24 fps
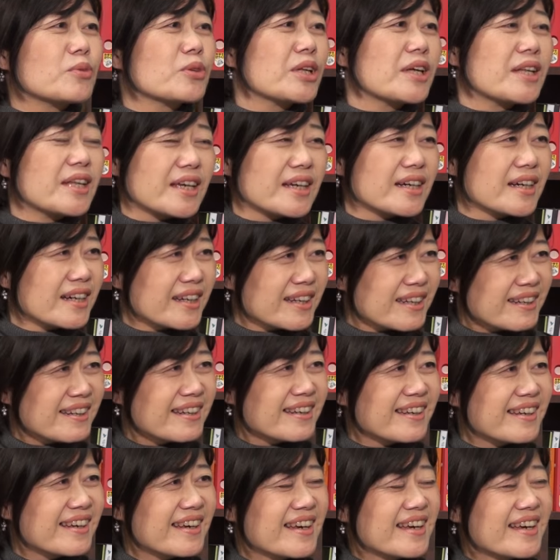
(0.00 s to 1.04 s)
持たない限
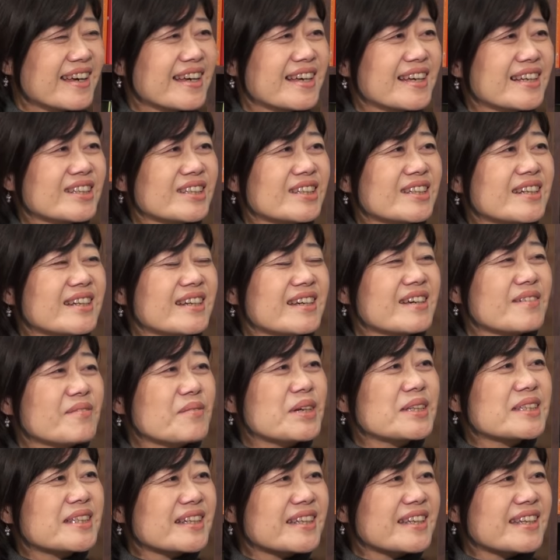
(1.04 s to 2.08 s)
り、
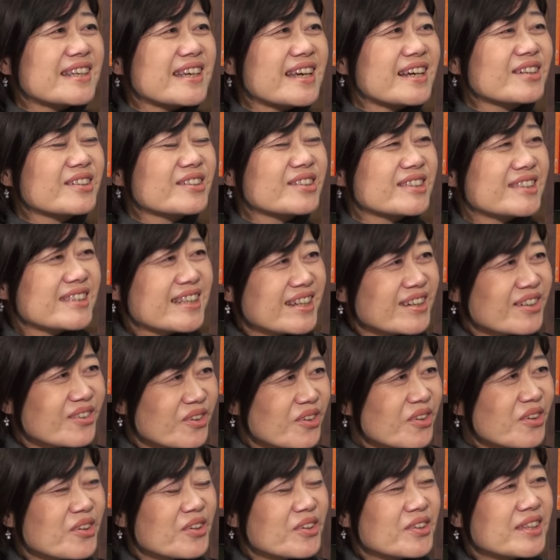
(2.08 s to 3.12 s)
まさに X 年
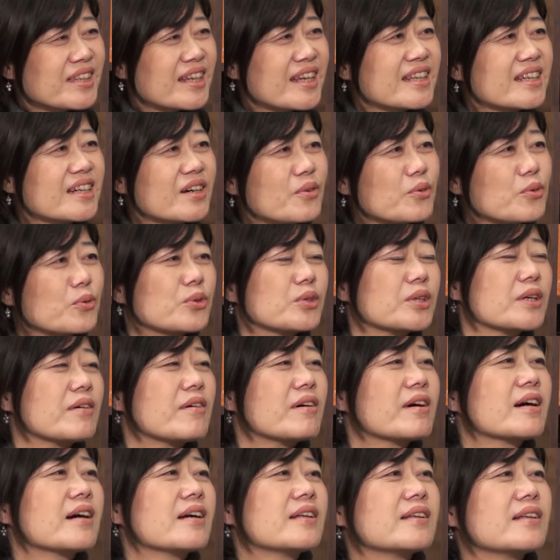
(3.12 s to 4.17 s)
後何が起こるか
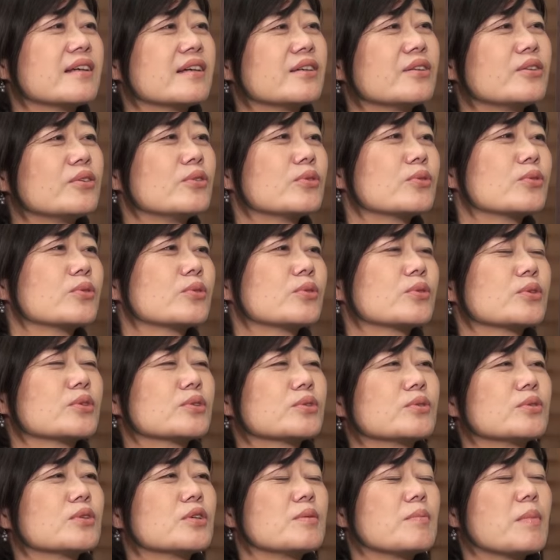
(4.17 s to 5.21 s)
分かんないっていうことを
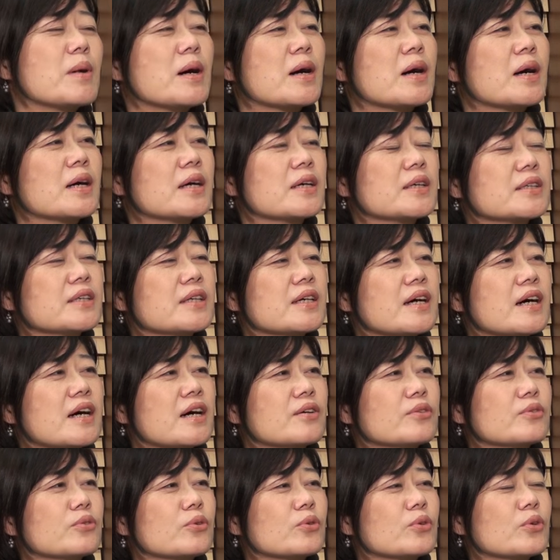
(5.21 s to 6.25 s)
すごい
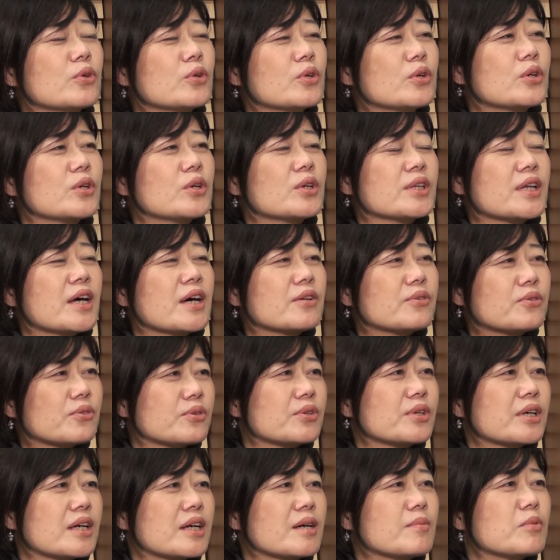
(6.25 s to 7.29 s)

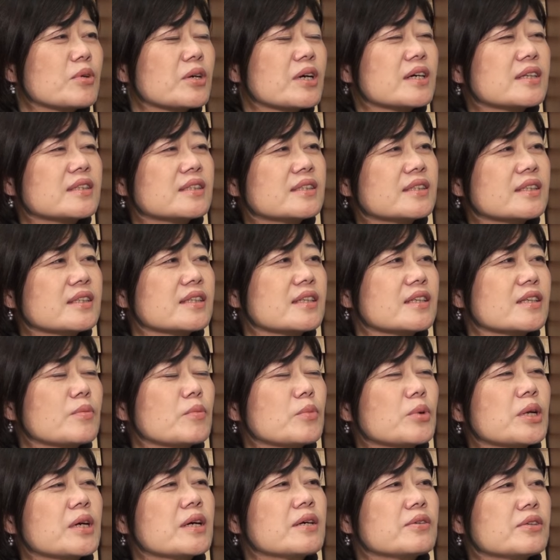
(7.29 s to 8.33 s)
タイトルからも感じさせて
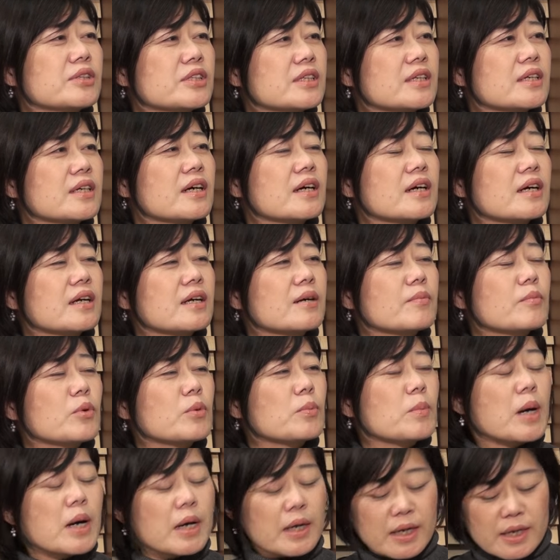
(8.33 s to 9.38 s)
もらえるし、映画からも
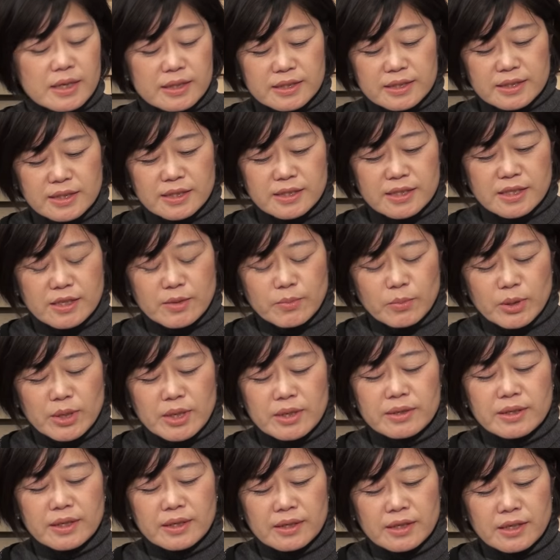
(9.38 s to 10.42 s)
感じさせてもら
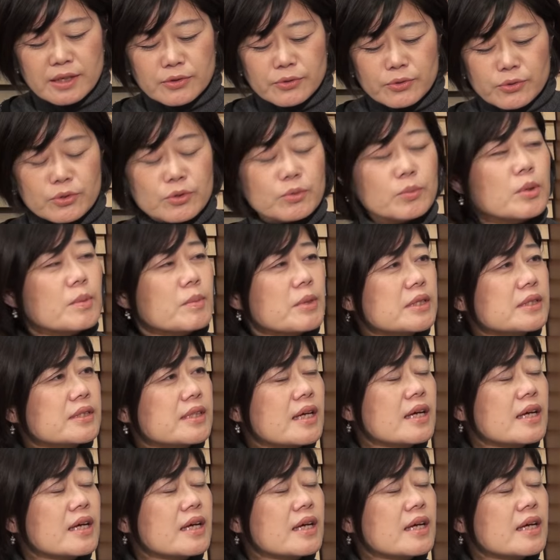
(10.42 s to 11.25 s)
えるかなというふうに思います。